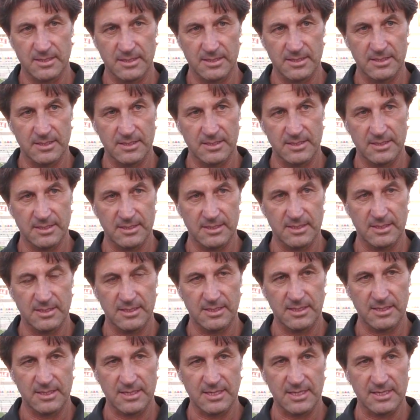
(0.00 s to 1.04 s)

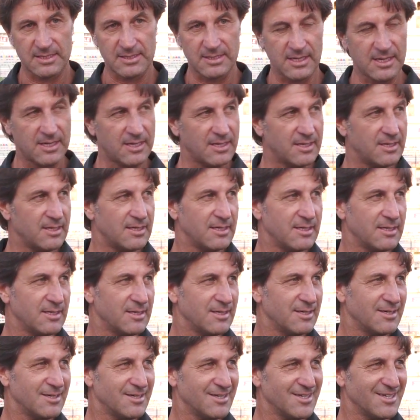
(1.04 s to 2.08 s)
eh, il Casal
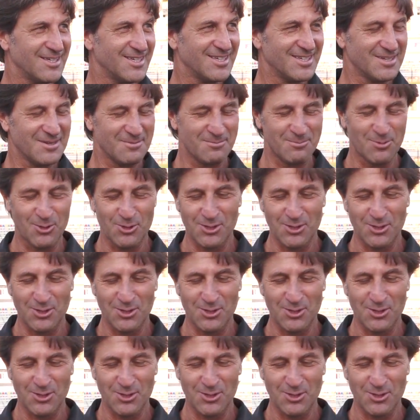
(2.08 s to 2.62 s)
eh, Bordino.